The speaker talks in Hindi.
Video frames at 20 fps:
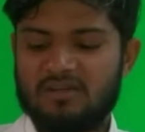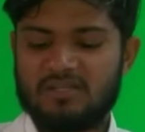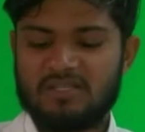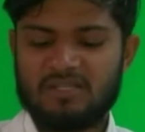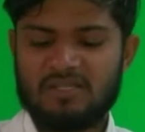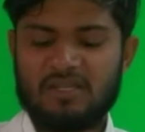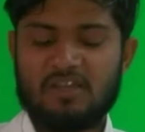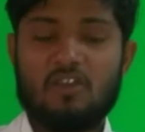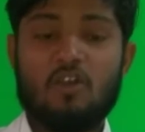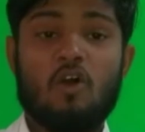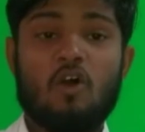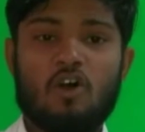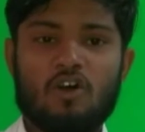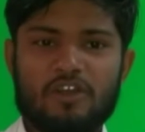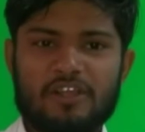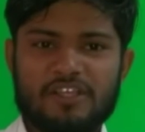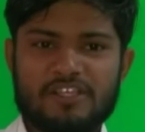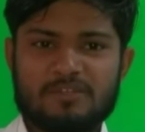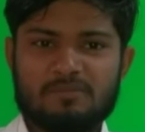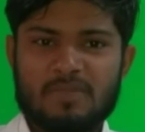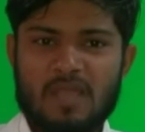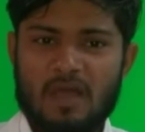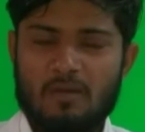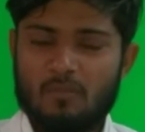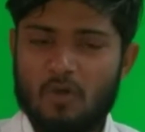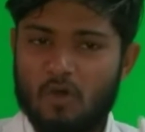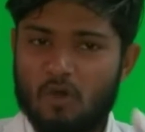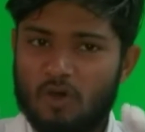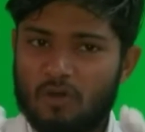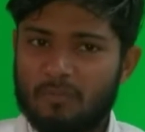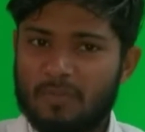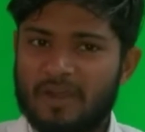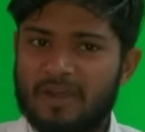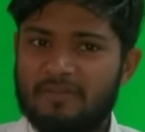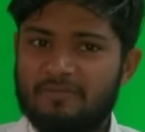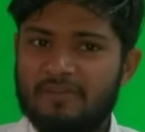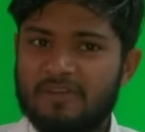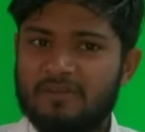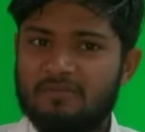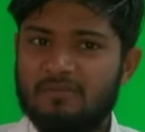ठीक है और इसमें हम और
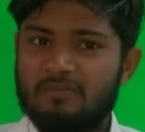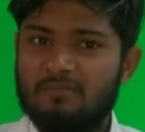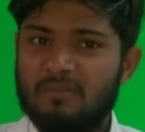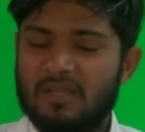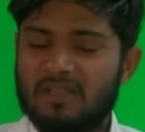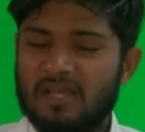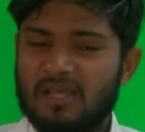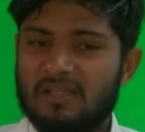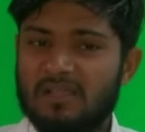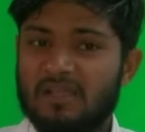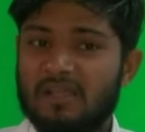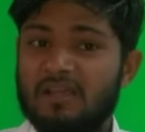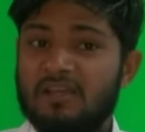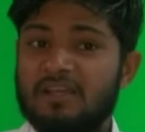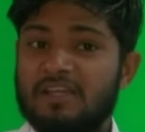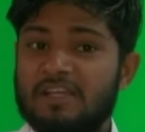बेनिफिट भी बता देंगे